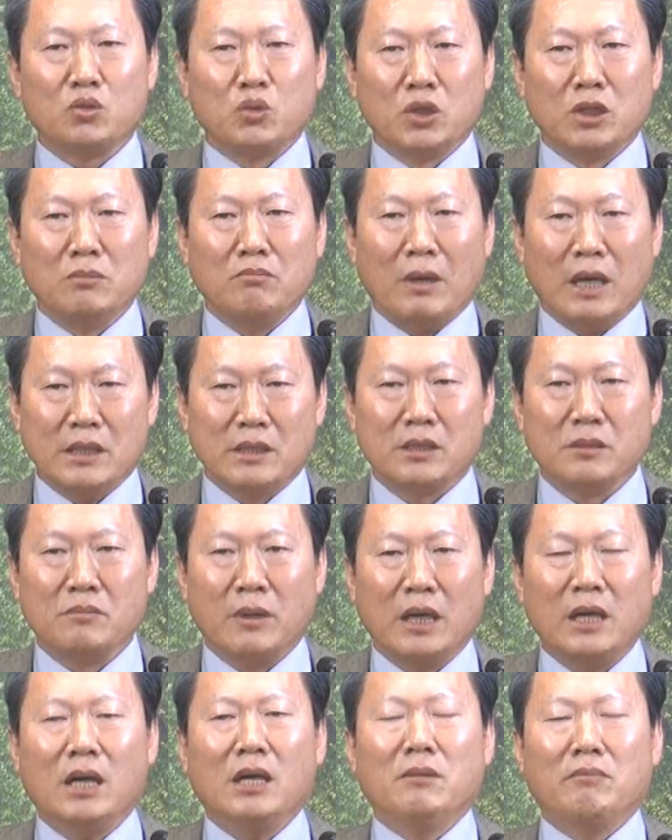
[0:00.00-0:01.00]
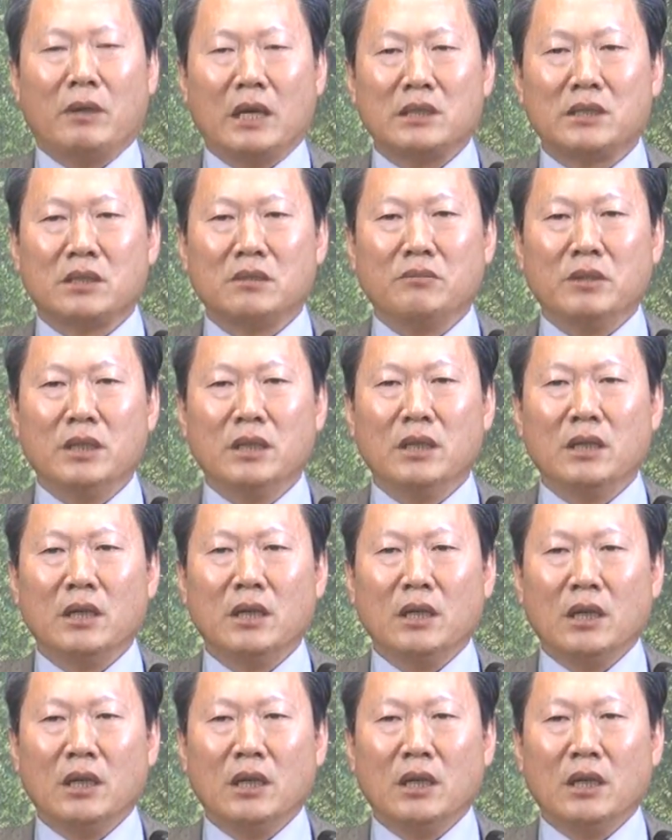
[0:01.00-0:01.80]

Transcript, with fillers: 주신 말씀, 하나님 말씀이